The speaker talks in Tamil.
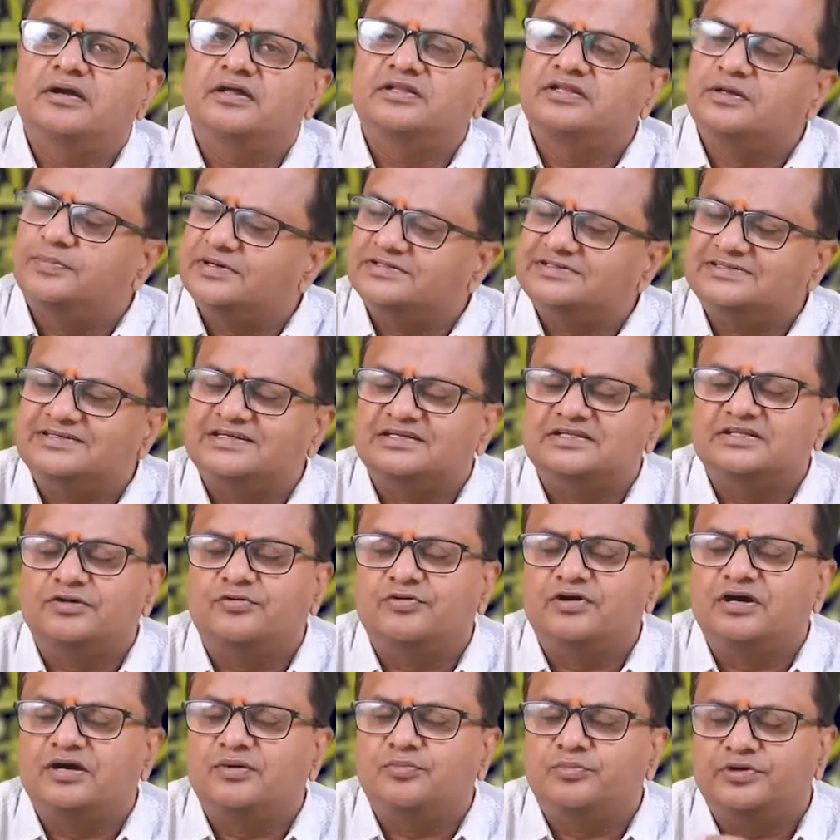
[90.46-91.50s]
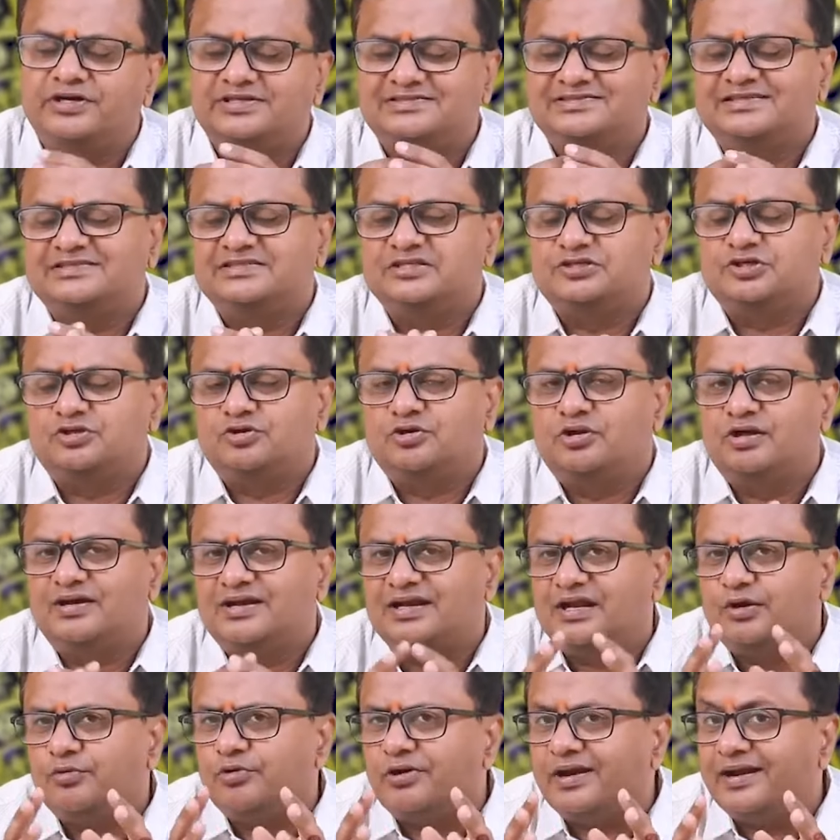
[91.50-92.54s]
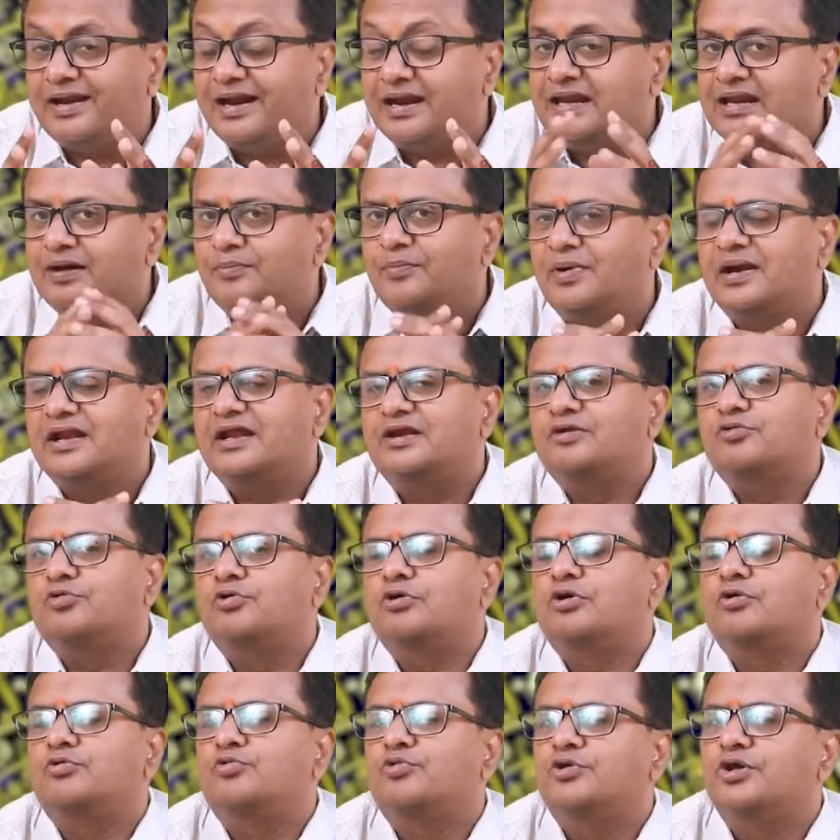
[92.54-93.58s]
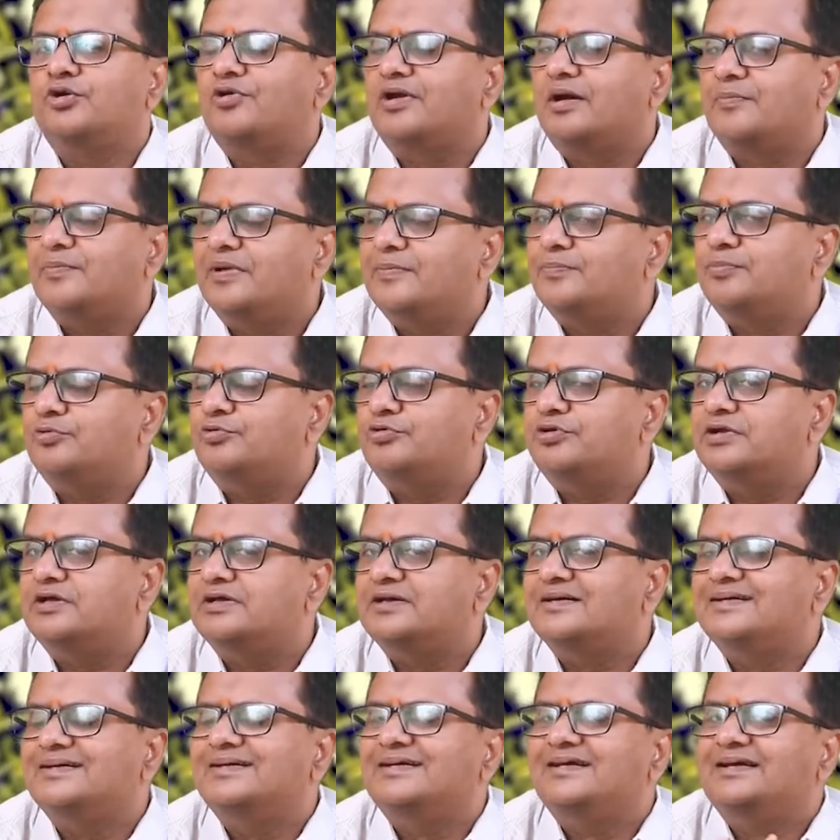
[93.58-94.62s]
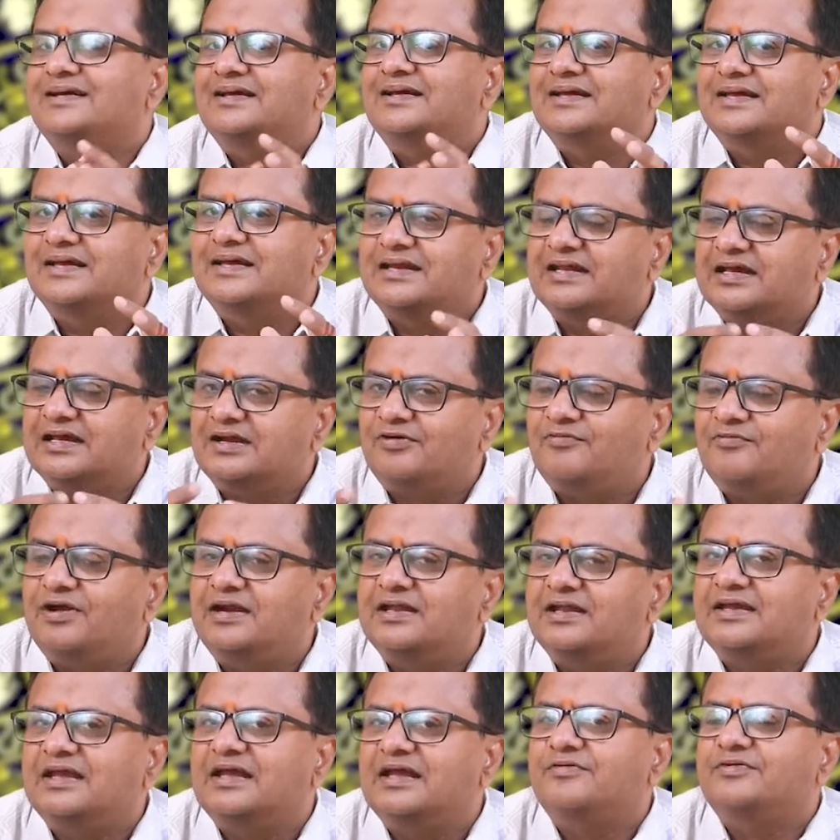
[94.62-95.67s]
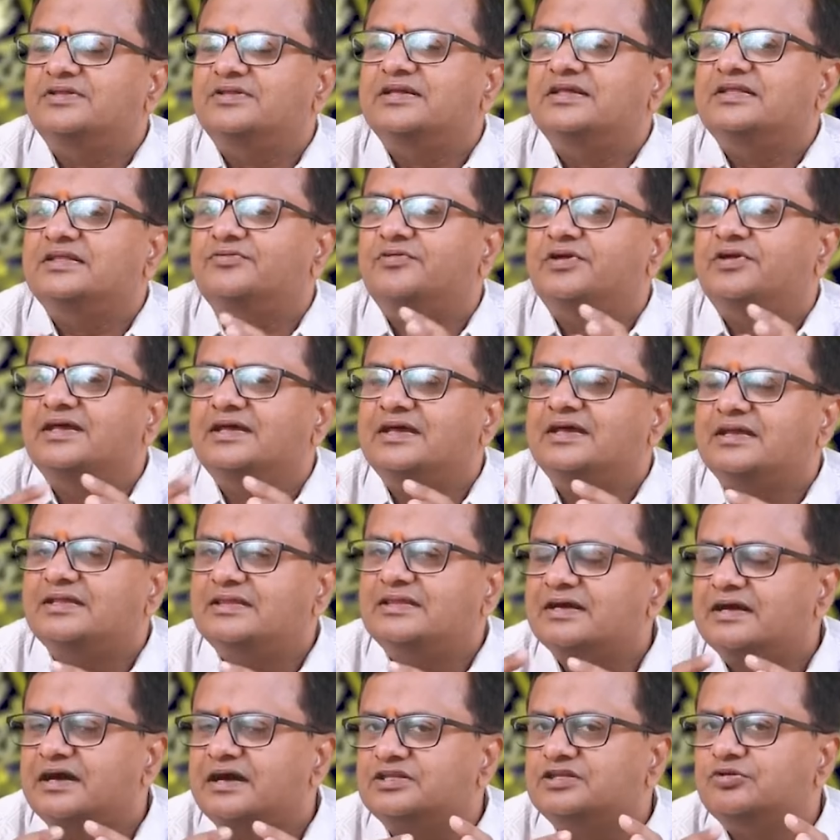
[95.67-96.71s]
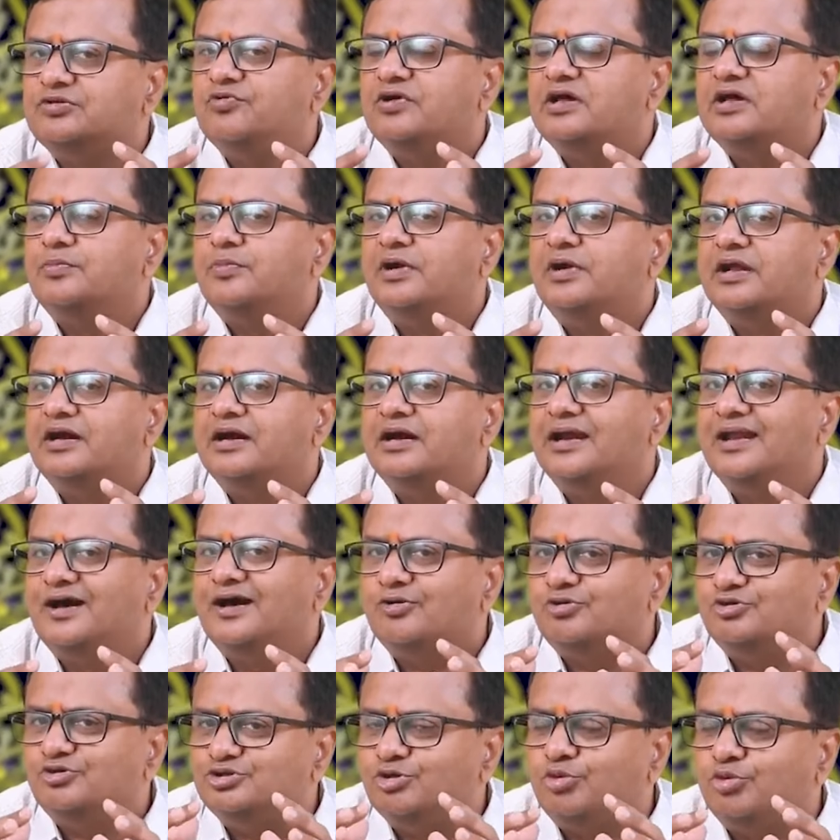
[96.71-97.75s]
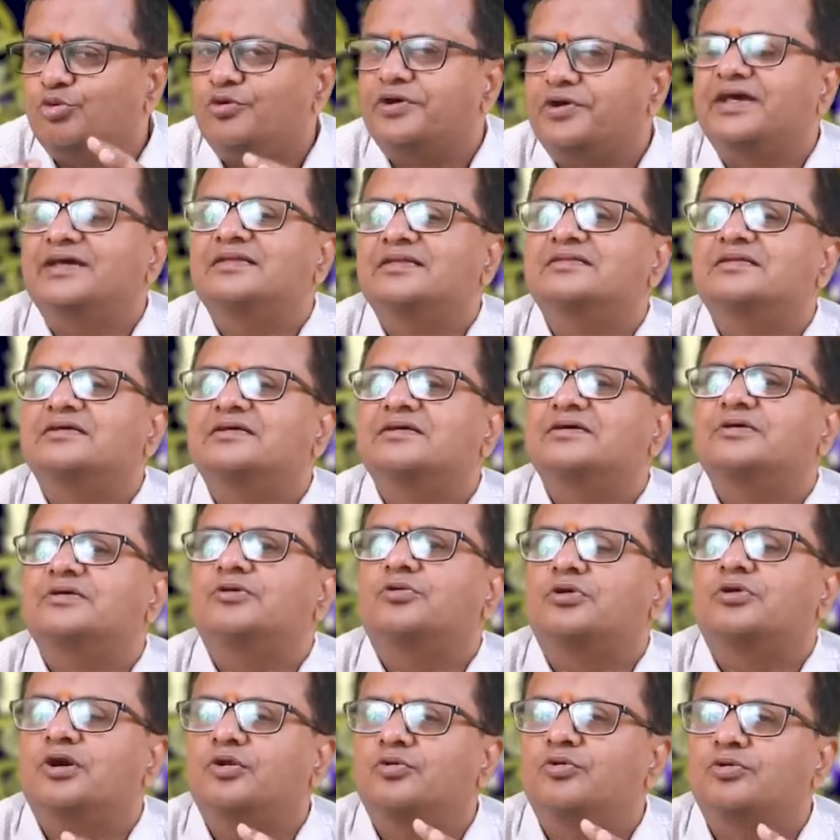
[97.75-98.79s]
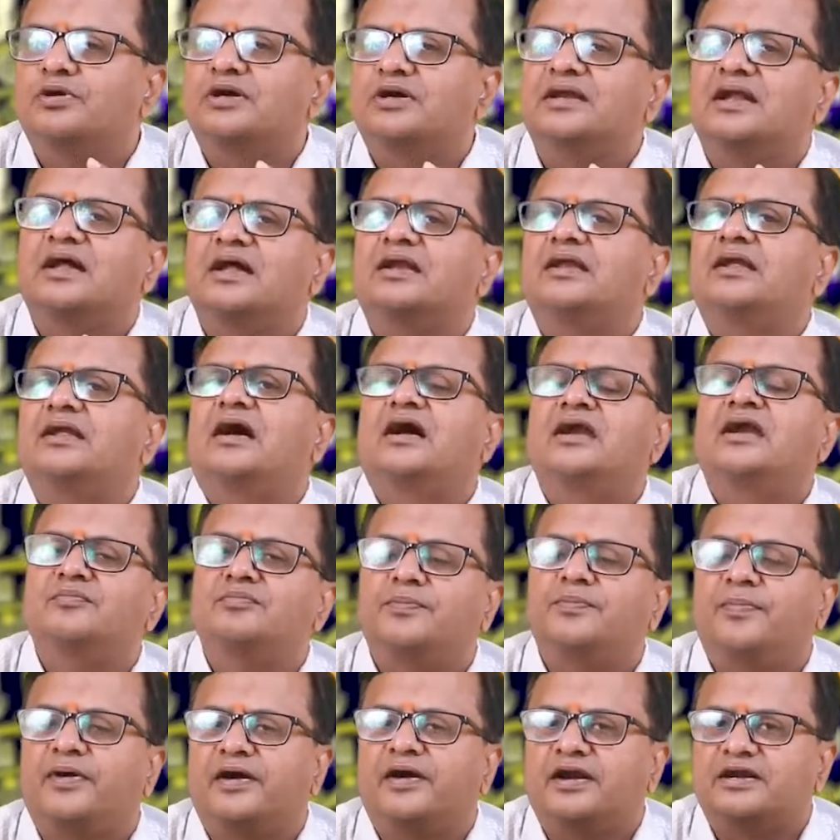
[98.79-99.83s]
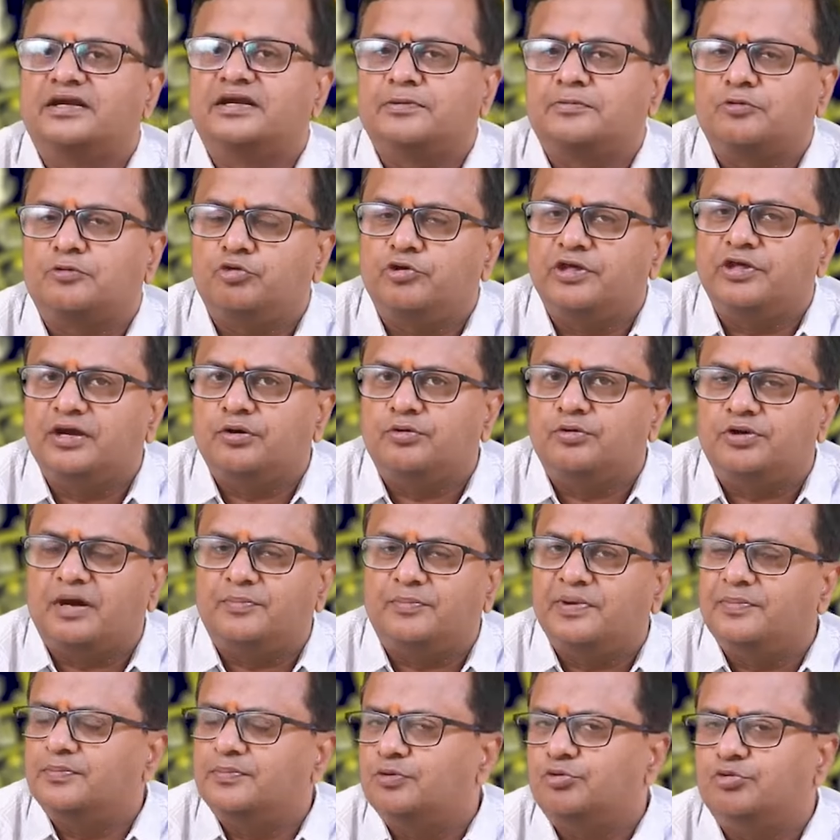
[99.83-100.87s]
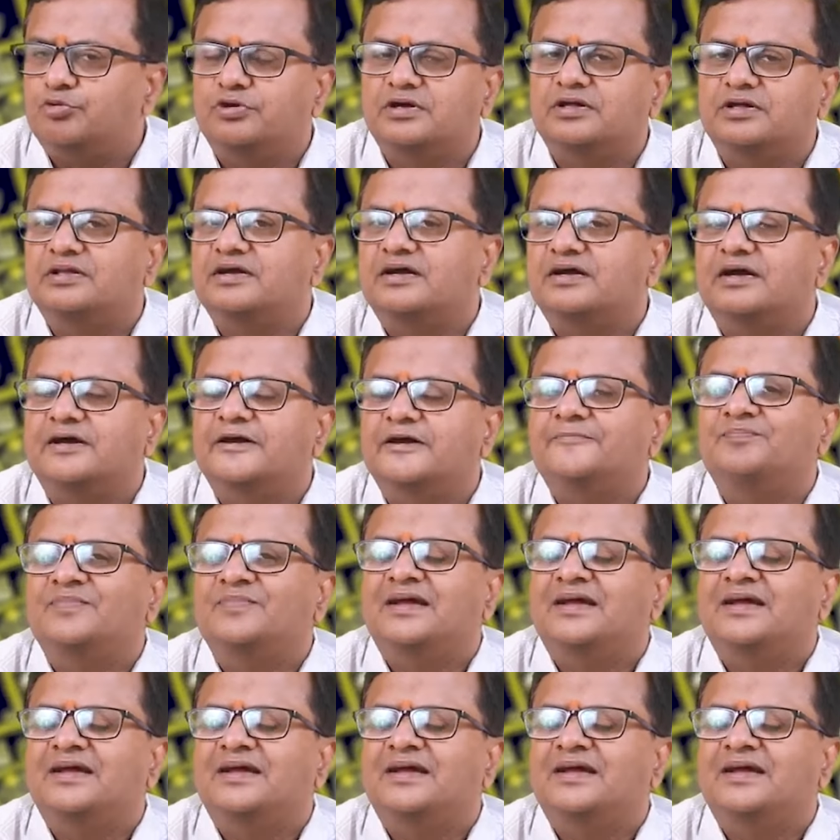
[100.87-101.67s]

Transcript: எதிர்பார்த்துட்டு இருந்தவங்க முயற்சி எடுத்துட்டு ஒரு நல்ல பலன் கொடுக்கக்கூடிய ஒரு அமைப்பு உண்டு இல்லற வாழ்க்கையில வந்து இது வரைக்கும் இருந்த கருத்து வேறுபாடுகள்லாம் கொஞ்சம் குறைந்து ஓரளவுக்கு நல்ல அன்பு பாராட்டக்கூடிய ஒரு அமைப்பு கொடுக்குதுங்க